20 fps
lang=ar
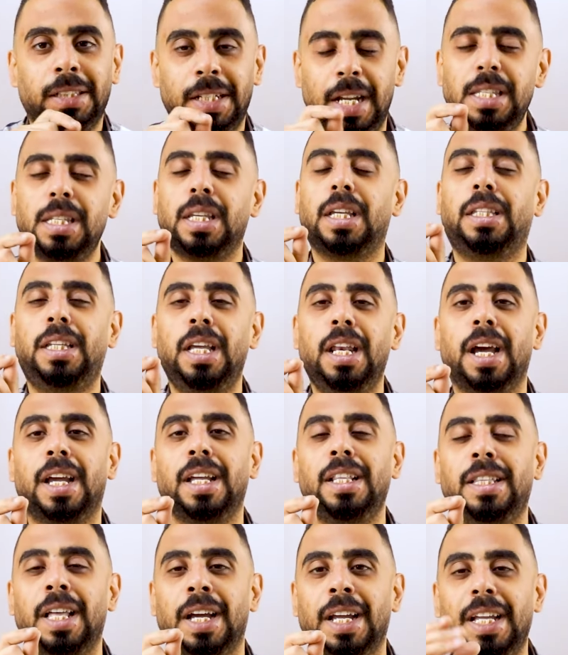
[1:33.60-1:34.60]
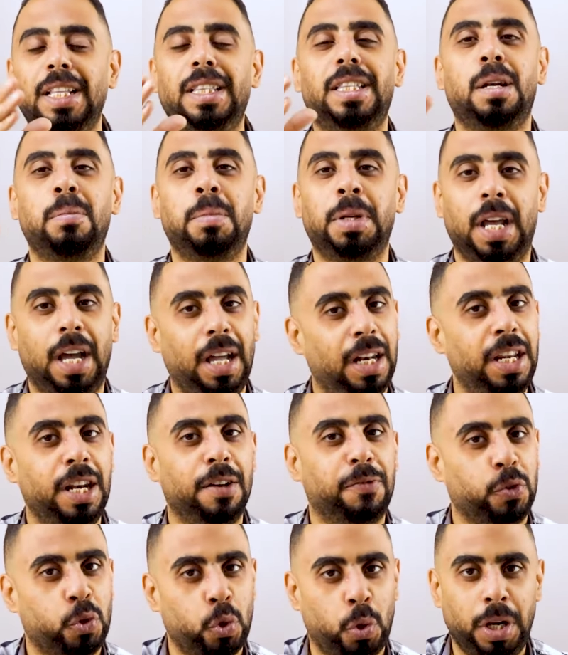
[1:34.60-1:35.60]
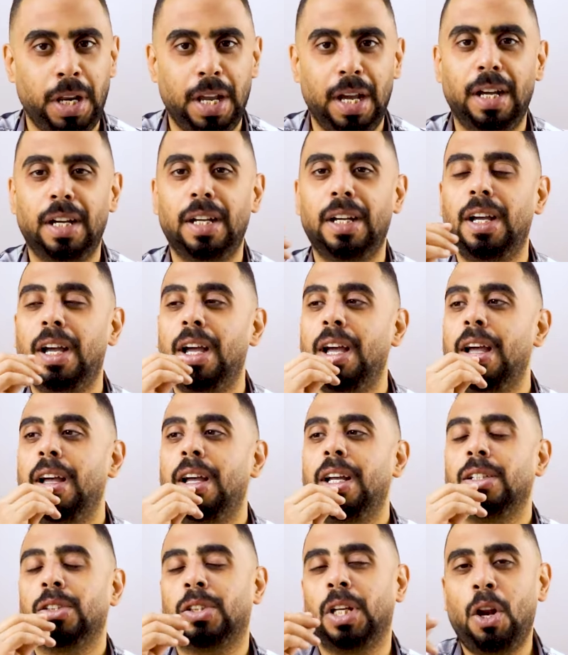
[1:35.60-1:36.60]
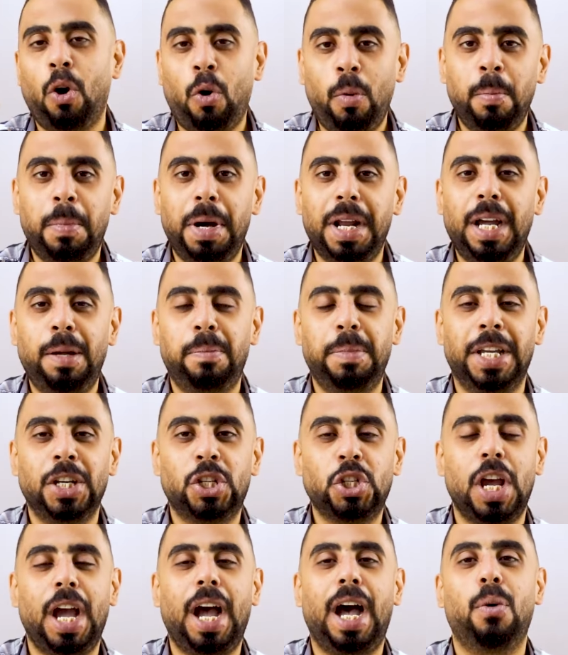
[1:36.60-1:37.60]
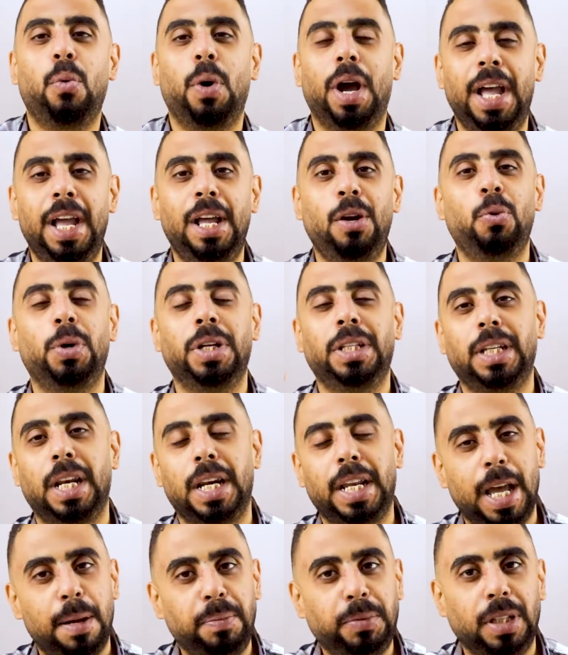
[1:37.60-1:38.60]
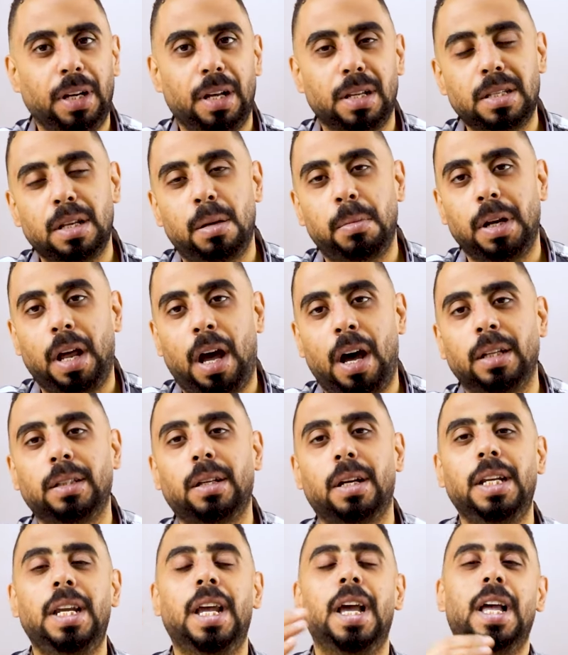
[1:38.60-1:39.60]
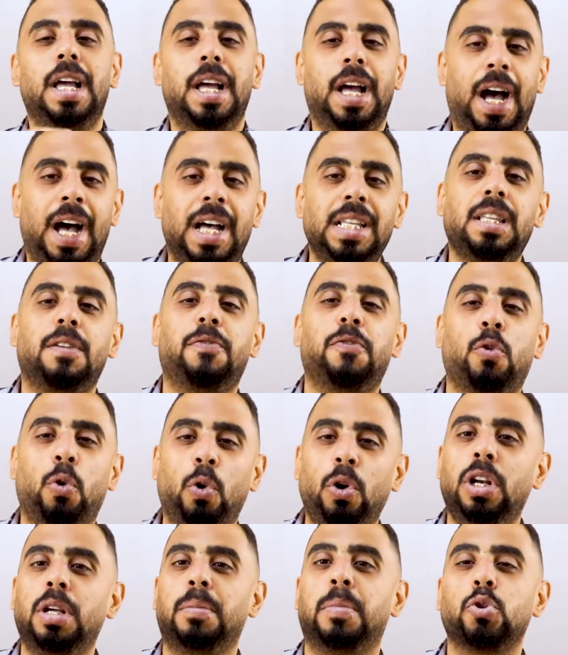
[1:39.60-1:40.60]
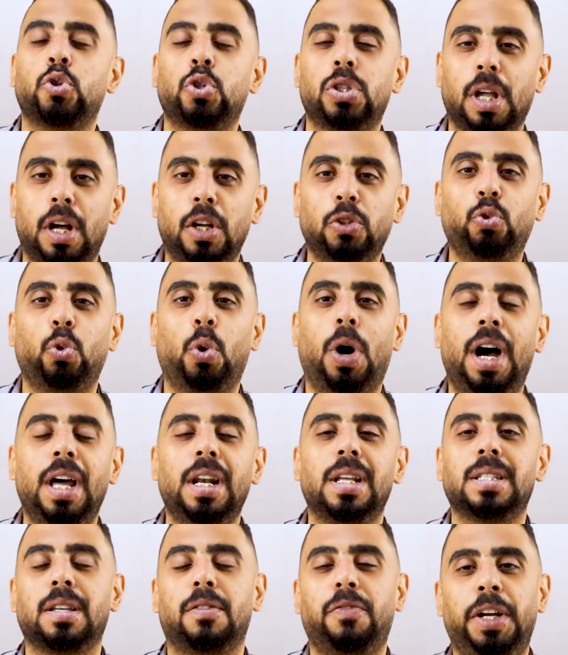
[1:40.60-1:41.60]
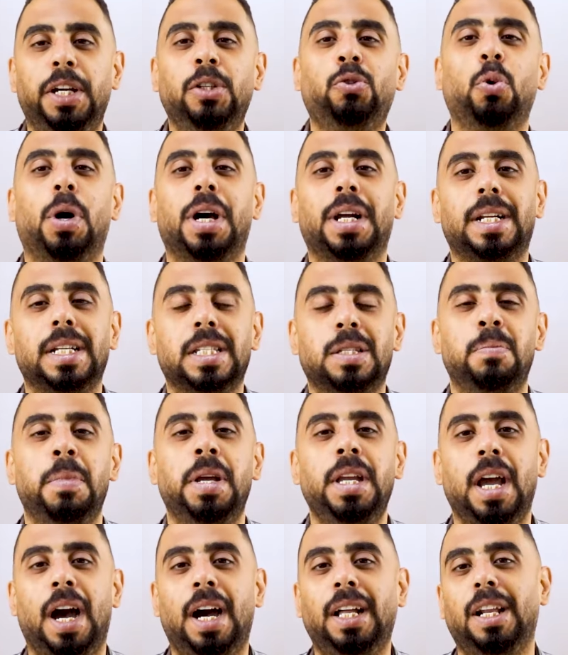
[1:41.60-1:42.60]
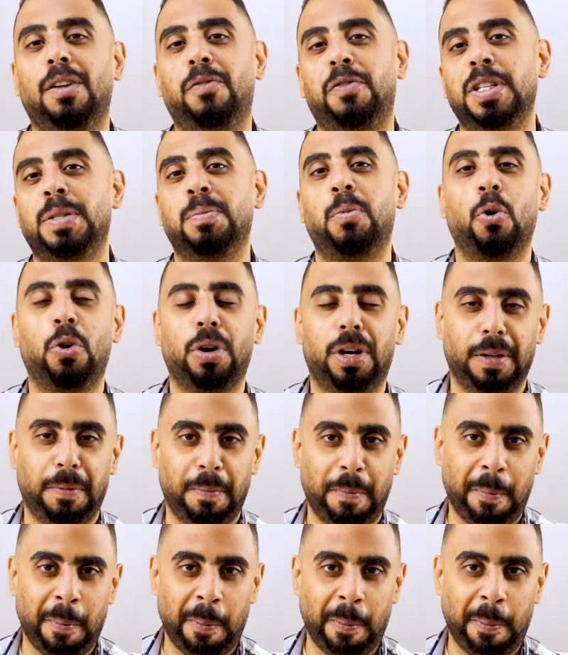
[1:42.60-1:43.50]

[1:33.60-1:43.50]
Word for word: ناس كتيرة جدا جدا من أهلنا في سوريا طلعوا امبارح بإشاعة وقالوا إن الكابتن عصام الحضري حذف كل بوستاته على صفحته الرسمية على الفيسبوك